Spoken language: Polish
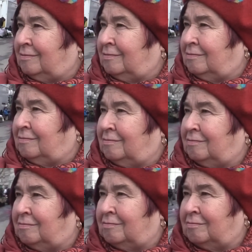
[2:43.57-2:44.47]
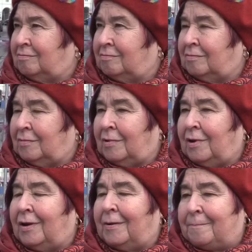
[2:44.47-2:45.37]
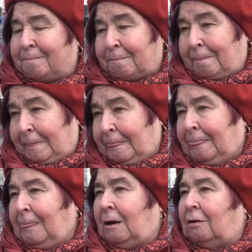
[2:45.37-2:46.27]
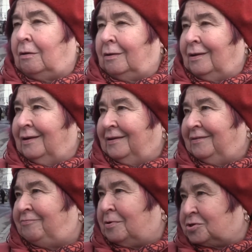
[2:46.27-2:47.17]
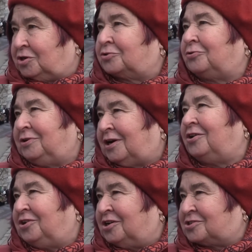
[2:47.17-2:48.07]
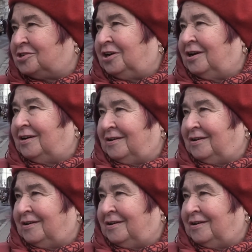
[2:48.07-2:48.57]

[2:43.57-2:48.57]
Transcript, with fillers: że, że nie jest aż tak źle, że, że ta cena chleba jest w porządku. W porządku, niekoniecznie.